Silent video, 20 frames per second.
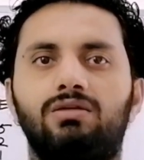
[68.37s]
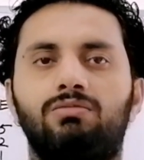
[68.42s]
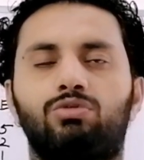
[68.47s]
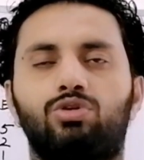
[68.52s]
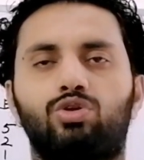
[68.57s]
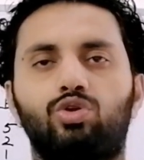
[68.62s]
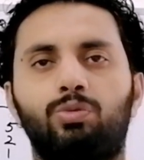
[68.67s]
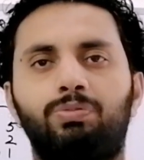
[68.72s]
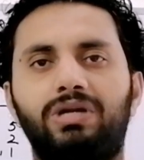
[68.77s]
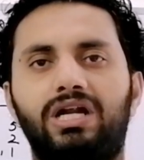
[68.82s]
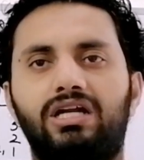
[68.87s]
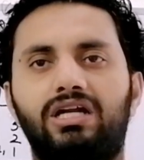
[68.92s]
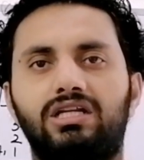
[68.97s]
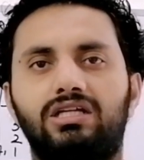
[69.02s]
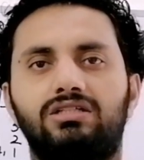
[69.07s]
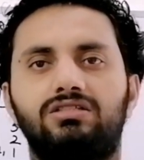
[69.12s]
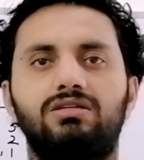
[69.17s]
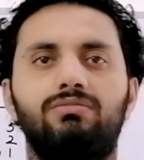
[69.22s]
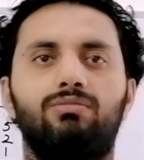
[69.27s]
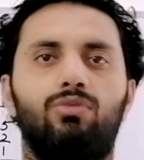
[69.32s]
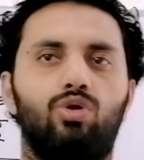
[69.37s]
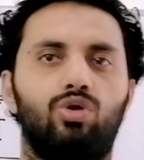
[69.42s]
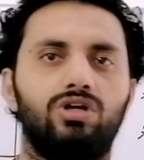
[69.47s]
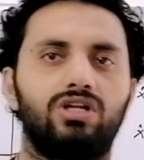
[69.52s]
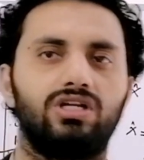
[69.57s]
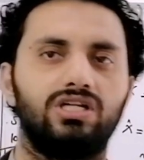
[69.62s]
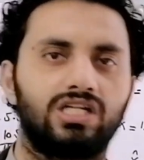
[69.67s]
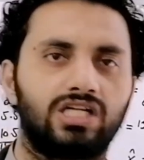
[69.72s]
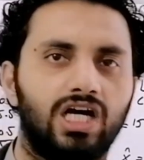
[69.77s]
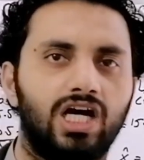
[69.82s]
ग्रुप डेटे से
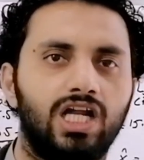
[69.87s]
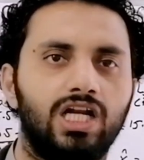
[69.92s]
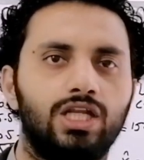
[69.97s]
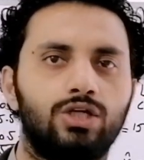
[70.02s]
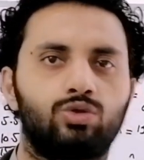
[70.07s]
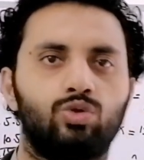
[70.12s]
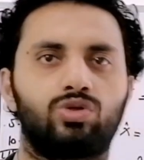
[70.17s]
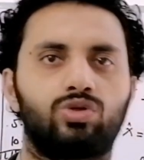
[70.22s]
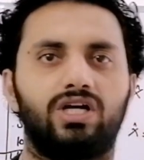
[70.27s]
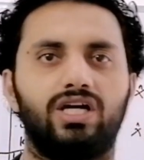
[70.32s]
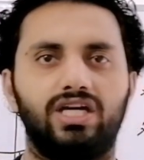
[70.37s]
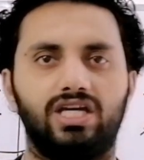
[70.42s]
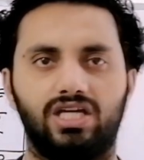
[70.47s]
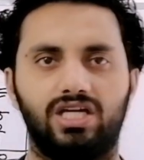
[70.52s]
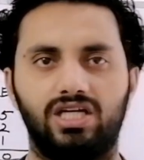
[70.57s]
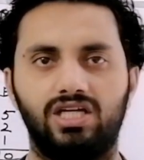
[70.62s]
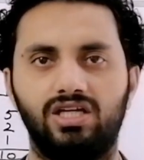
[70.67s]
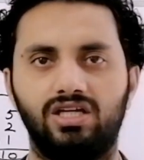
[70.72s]
मोड निकालने को कहे